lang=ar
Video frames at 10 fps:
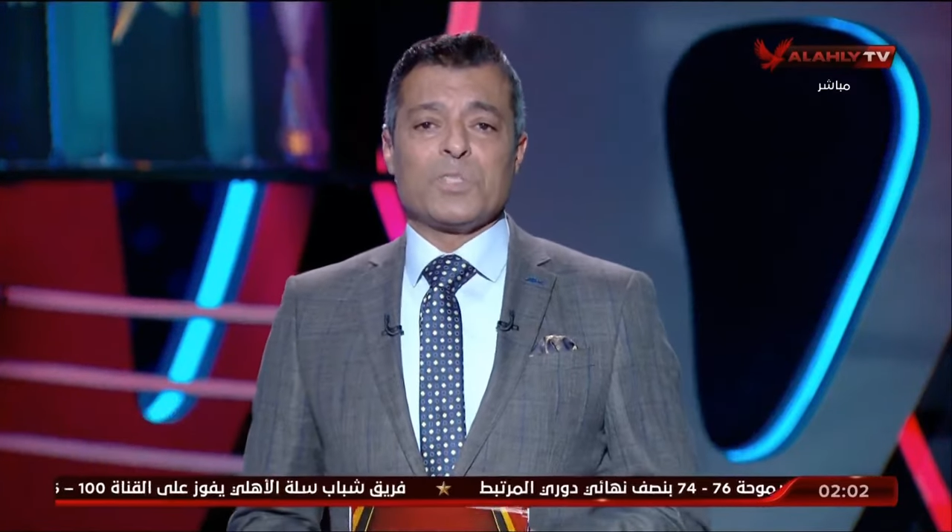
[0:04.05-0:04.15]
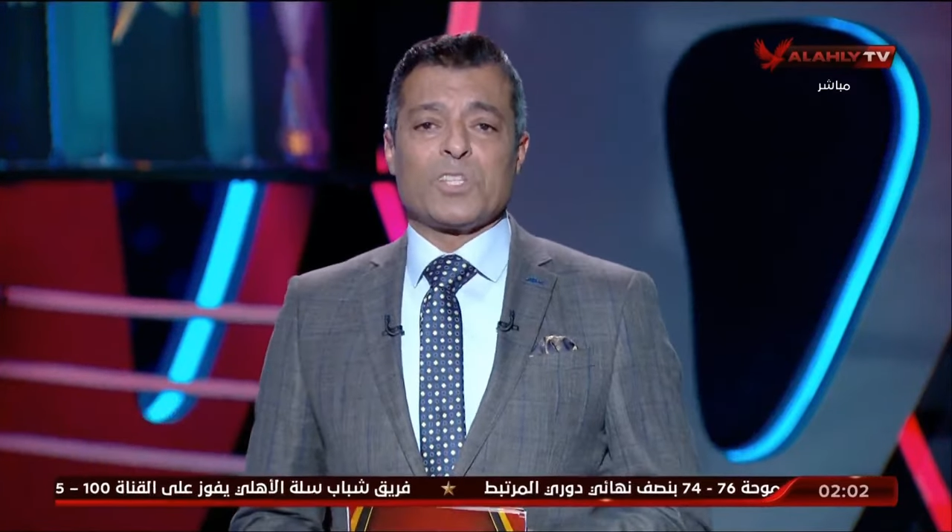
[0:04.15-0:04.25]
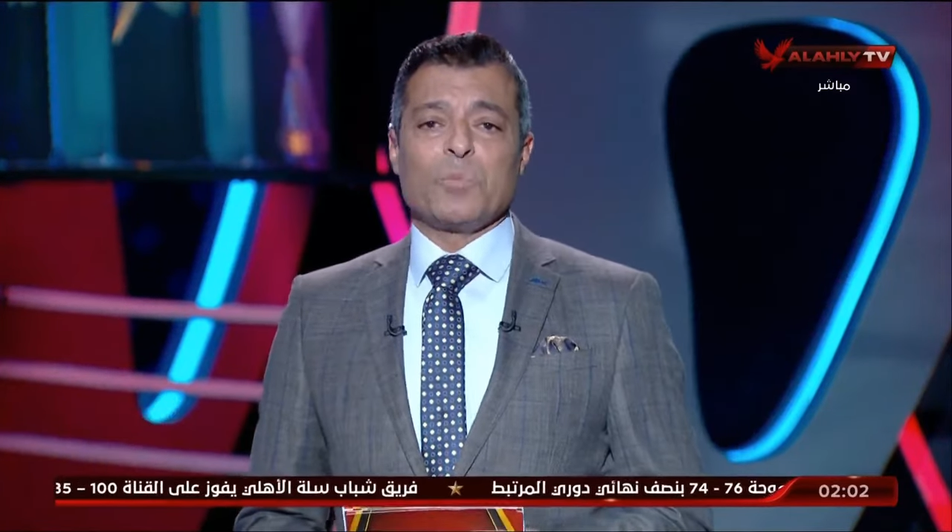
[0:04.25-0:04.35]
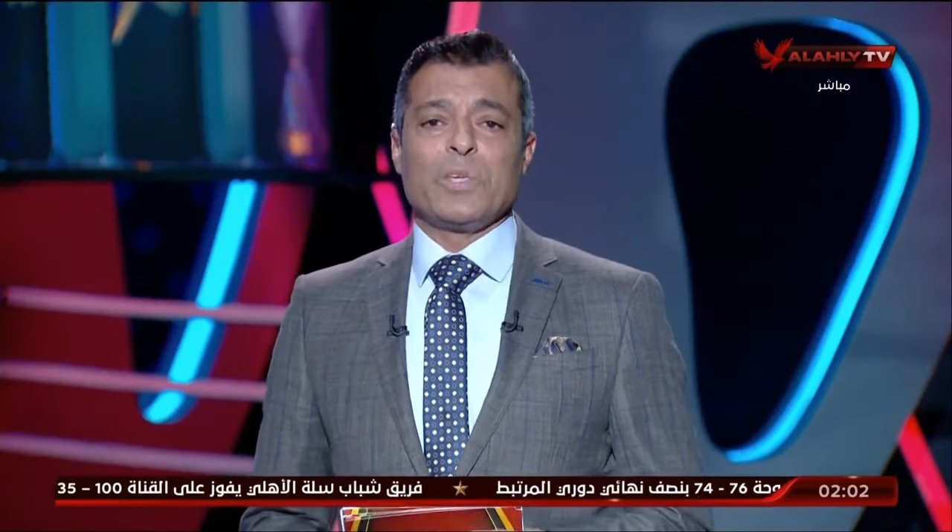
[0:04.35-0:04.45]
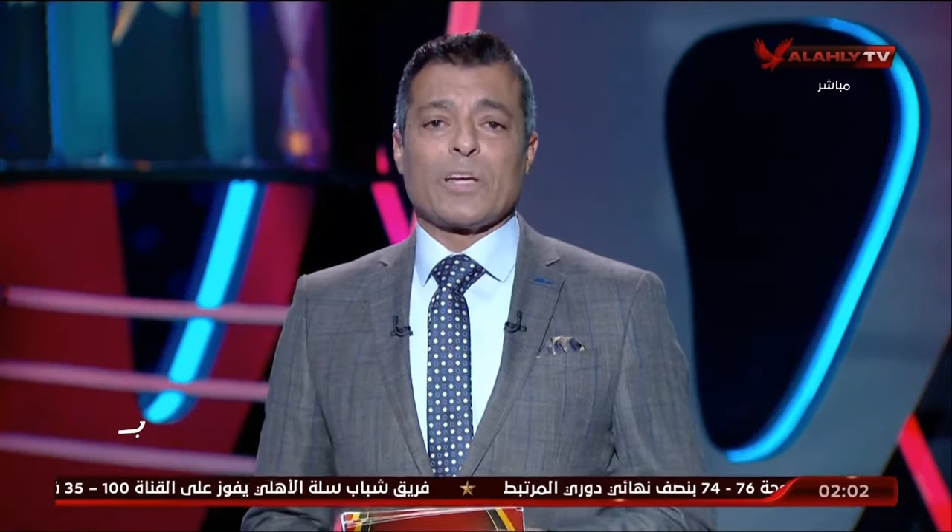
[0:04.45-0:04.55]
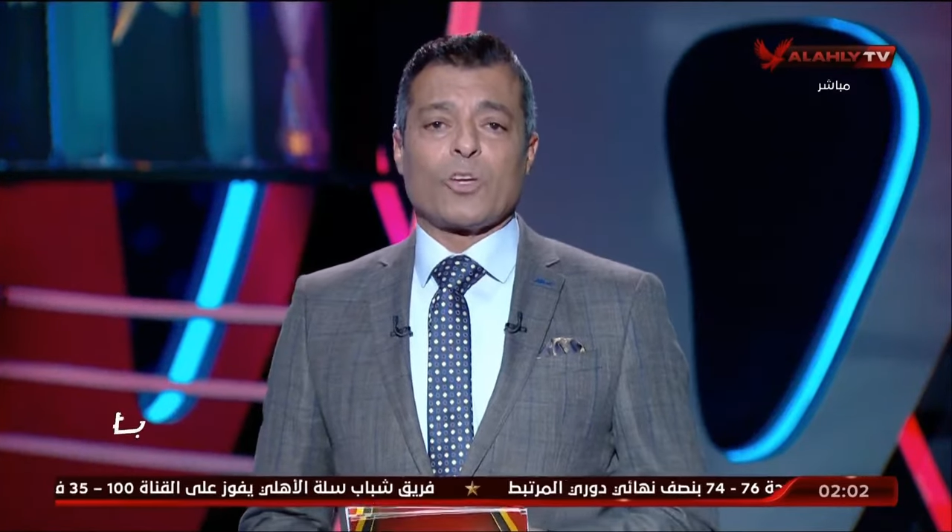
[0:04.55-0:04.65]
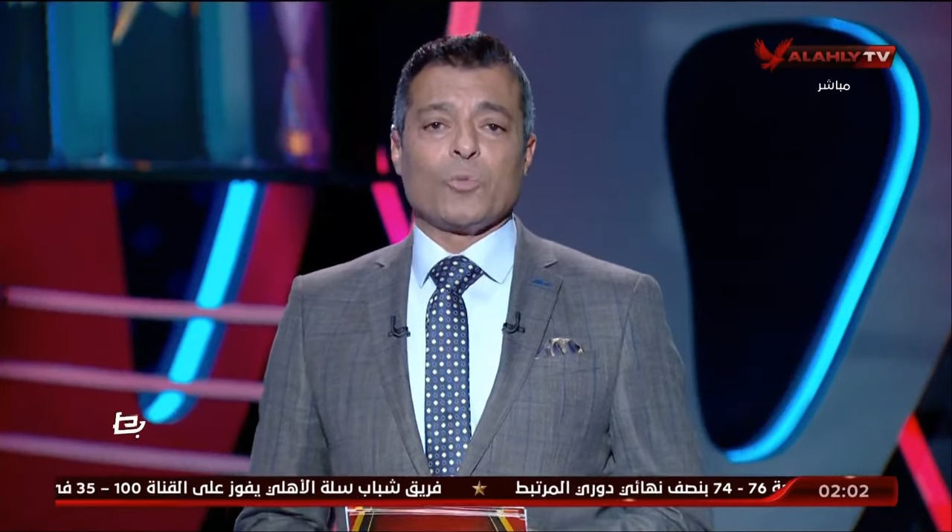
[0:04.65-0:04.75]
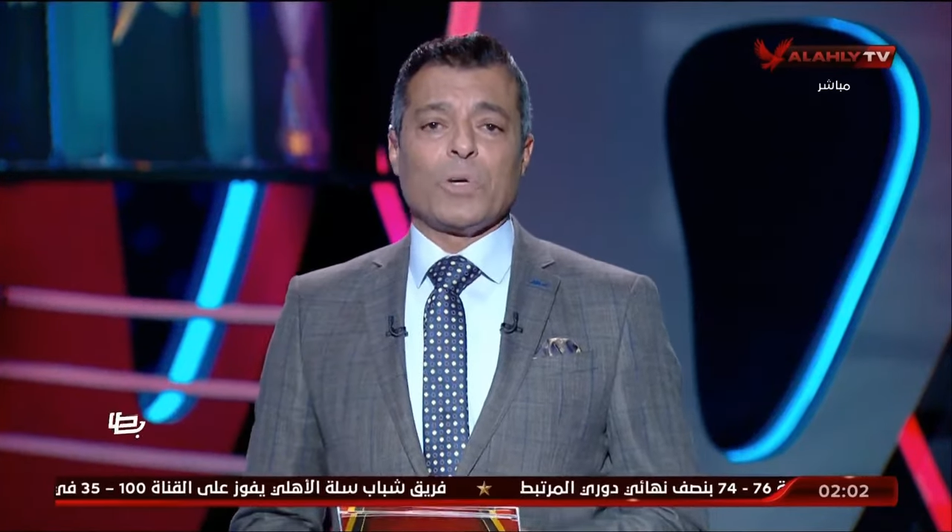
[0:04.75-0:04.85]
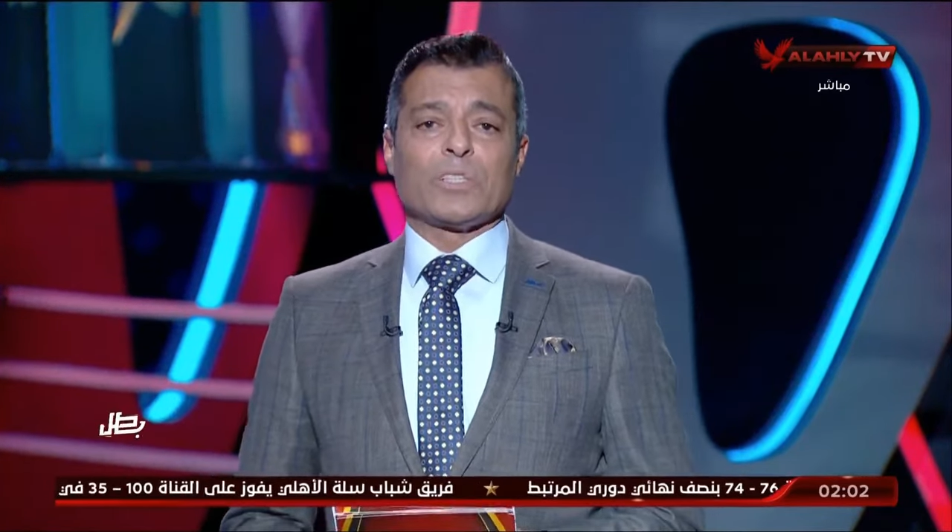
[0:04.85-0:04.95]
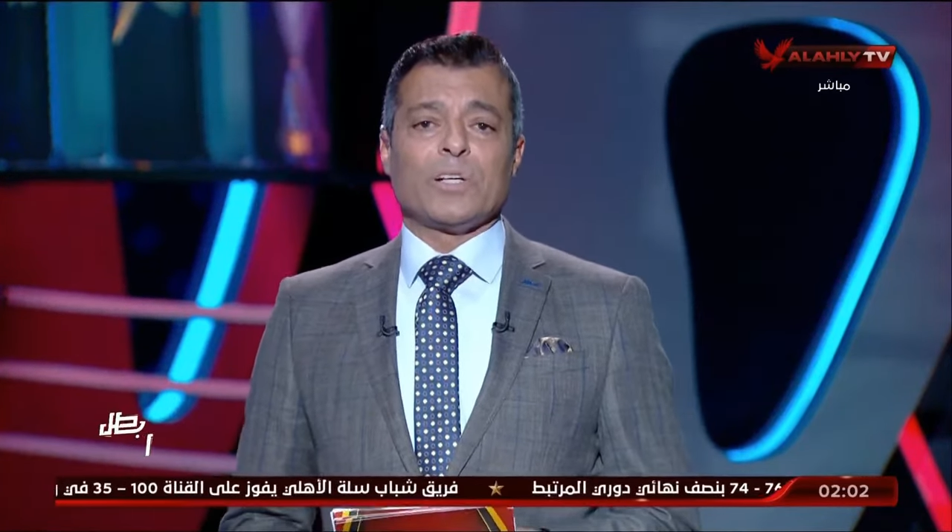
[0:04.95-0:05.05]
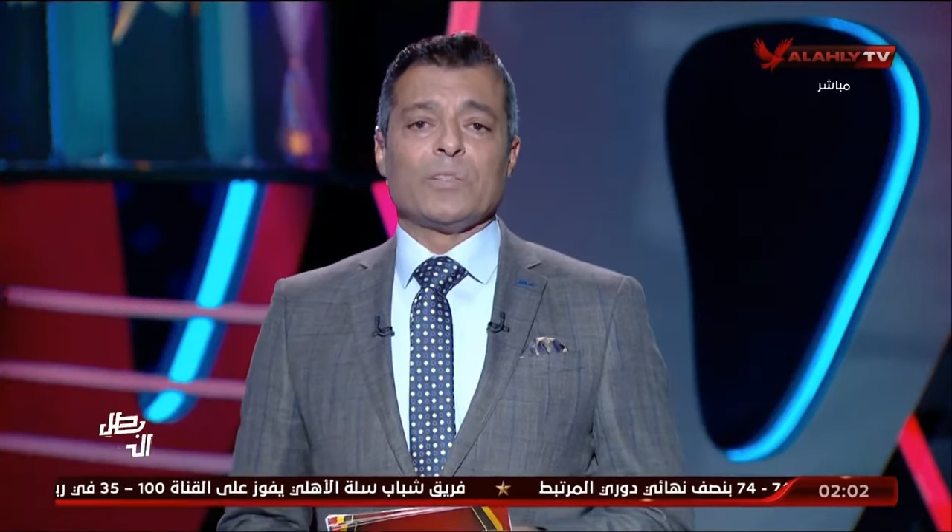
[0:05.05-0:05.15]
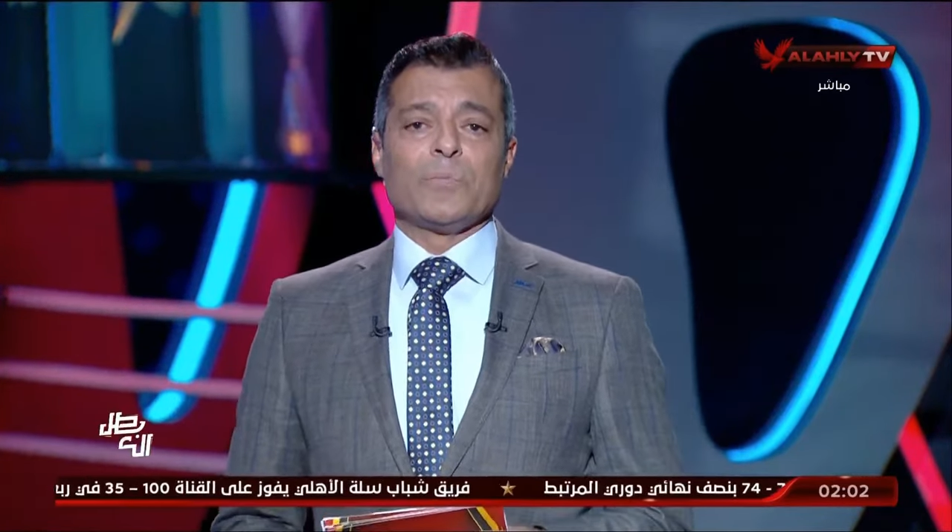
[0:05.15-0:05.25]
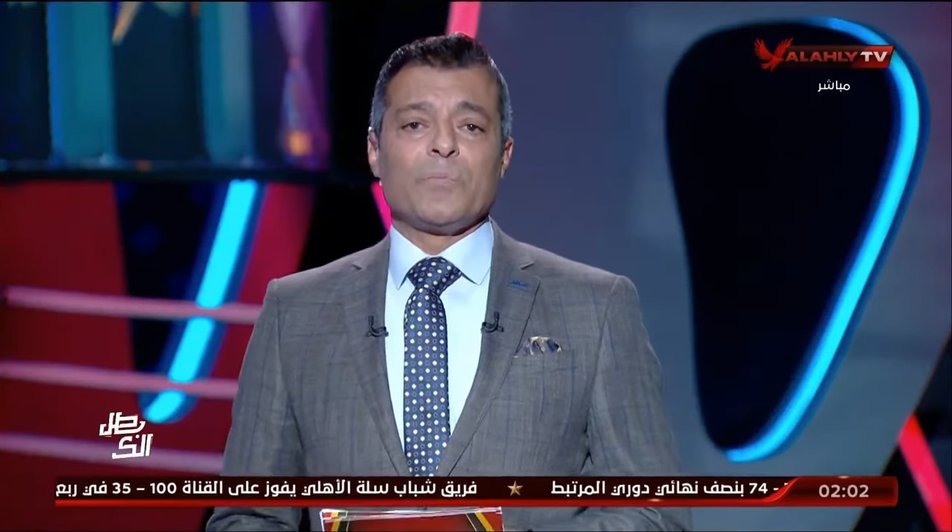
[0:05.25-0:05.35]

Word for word: سيراميكا كليوباترا